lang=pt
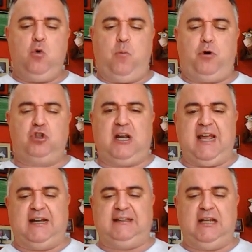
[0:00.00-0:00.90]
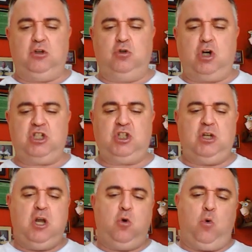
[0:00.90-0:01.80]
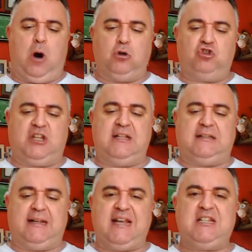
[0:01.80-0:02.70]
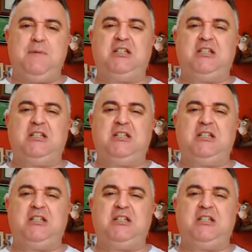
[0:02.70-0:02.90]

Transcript: O Pouso Alegre tem 12, o Altos tem 13,